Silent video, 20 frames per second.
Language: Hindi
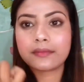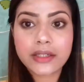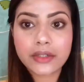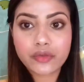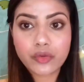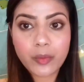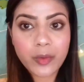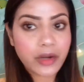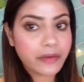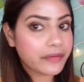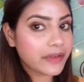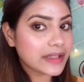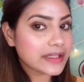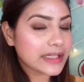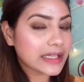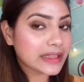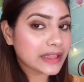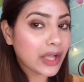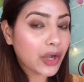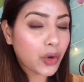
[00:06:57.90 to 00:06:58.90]
देख सकते हो मेरा
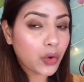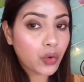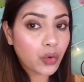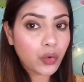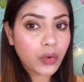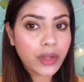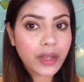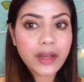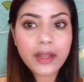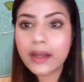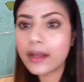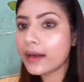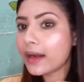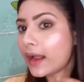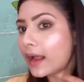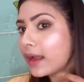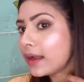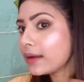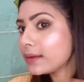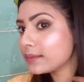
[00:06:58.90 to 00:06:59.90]
फेस कितना ग्लोई लग
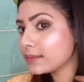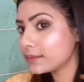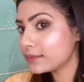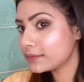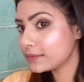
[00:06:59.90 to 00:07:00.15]
रहा है